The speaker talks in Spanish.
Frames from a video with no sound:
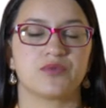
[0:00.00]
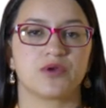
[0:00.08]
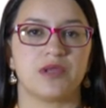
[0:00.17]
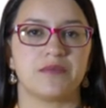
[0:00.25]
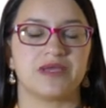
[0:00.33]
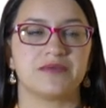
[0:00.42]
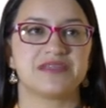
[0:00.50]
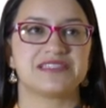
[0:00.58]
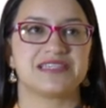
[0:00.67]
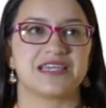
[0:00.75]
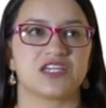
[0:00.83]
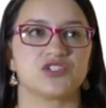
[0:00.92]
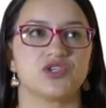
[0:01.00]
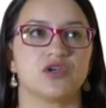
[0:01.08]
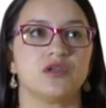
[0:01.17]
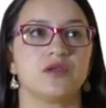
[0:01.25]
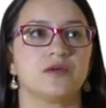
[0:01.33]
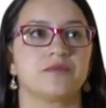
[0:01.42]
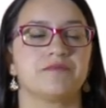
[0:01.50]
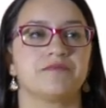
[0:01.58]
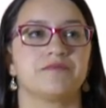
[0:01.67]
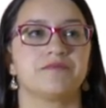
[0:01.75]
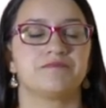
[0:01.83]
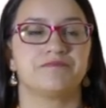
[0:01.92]
un problema de investigación,
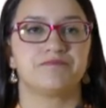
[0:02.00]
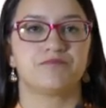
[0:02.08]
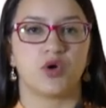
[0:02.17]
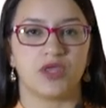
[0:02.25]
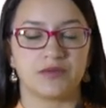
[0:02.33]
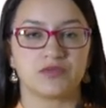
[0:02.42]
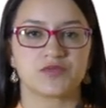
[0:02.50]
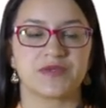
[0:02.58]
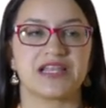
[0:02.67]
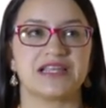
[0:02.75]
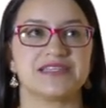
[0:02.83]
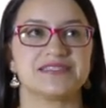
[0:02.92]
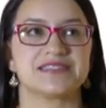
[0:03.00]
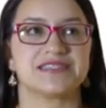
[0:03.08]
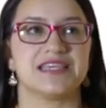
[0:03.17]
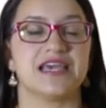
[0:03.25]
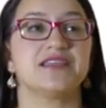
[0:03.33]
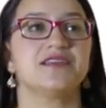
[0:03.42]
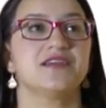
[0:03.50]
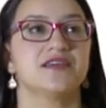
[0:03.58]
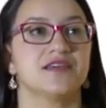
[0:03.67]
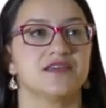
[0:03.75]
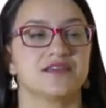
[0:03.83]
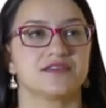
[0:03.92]
podemos ver la necesidad
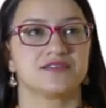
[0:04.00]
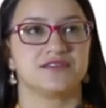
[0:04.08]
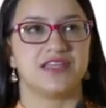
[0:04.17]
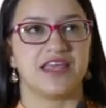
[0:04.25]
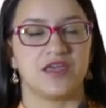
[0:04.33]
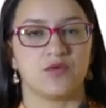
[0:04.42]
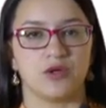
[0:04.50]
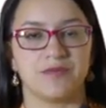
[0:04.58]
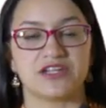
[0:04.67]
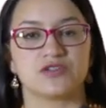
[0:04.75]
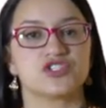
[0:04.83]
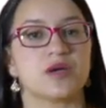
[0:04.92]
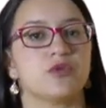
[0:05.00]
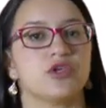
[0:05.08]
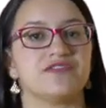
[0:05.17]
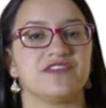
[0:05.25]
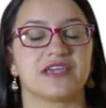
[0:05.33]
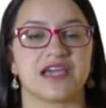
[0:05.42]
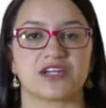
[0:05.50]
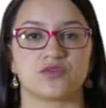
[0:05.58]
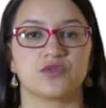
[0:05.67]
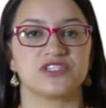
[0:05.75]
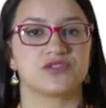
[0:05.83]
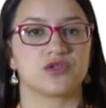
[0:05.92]
de devolvernos a modificar
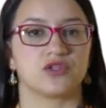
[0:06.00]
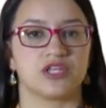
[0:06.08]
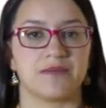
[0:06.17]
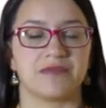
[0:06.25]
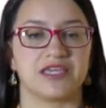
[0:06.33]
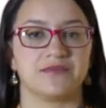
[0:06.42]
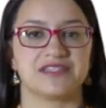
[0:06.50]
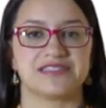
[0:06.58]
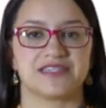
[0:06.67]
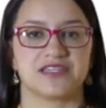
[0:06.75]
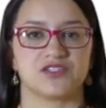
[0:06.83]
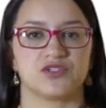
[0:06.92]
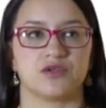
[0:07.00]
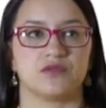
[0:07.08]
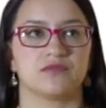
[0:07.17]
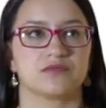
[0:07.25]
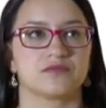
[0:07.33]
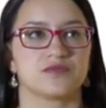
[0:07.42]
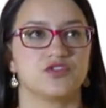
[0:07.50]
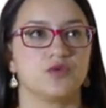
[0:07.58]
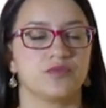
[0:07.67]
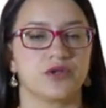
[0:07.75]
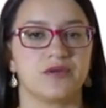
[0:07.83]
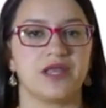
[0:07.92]
nuestro tema de investigación. Si
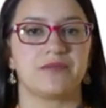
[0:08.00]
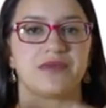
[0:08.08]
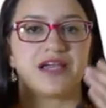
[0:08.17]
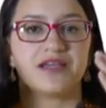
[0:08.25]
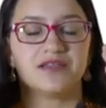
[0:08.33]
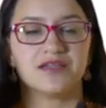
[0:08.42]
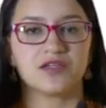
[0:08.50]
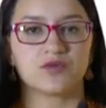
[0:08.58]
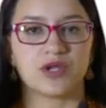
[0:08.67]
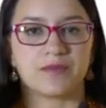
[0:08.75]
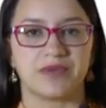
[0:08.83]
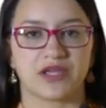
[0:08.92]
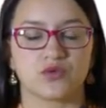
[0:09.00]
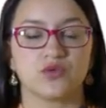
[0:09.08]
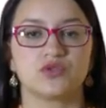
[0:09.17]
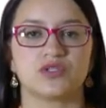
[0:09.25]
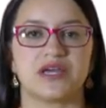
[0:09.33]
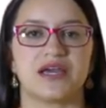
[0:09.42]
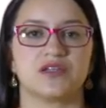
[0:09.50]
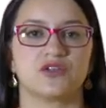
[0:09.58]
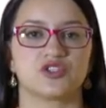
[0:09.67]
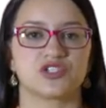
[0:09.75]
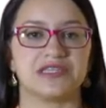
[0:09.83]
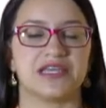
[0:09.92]
un problema una pregunta
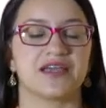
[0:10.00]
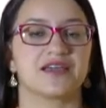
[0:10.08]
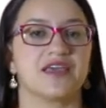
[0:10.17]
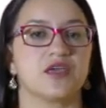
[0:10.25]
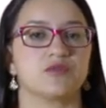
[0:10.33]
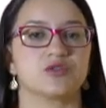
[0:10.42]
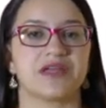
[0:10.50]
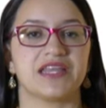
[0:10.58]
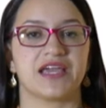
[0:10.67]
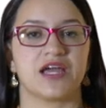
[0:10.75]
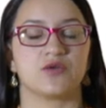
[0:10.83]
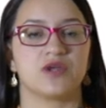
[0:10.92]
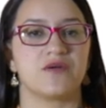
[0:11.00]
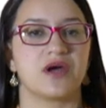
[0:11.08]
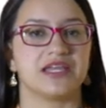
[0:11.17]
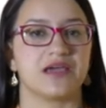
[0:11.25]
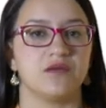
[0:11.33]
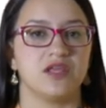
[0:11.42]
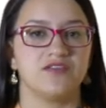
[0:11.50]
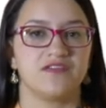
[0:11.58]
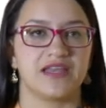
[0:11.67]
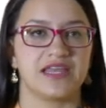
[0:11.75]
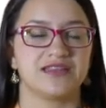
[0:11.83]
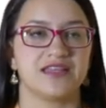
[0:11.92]
nos indica que debemos manejar una variable
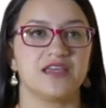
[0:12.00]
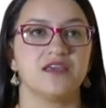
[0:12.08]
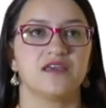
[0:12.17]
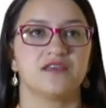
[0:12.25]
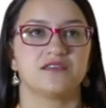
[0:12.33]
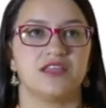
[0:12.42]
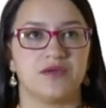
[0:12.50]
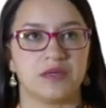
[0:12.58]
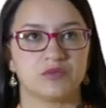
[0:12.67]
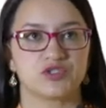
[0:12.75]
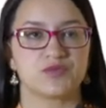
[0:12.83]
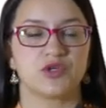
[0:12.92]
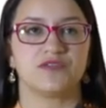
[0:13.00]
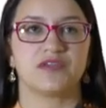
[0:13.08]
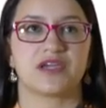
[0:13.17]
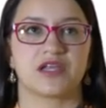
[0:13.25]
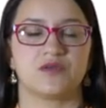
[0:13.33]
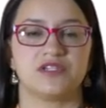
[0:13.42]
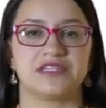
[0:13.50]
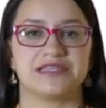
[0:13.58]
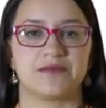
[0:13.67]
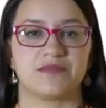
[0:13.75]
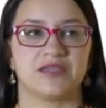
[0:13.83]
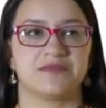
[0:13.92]
diferente, debemos modificarlo en el
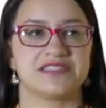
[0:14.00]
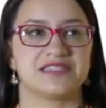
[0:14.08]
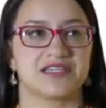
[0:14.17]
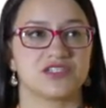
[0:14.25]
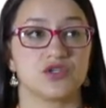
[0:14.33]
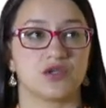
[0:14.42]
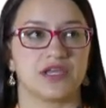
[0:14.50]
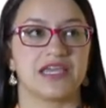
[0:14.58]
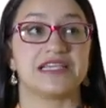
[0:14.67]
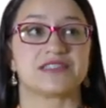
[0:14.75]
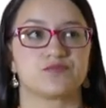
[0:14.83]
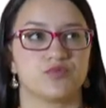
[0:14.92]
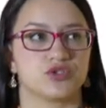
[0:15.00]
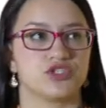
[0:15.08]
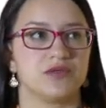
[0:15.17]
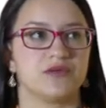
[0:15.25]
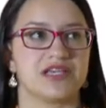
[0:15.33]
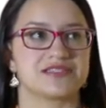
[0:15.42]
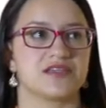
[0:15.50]
tema de investigación. Es posible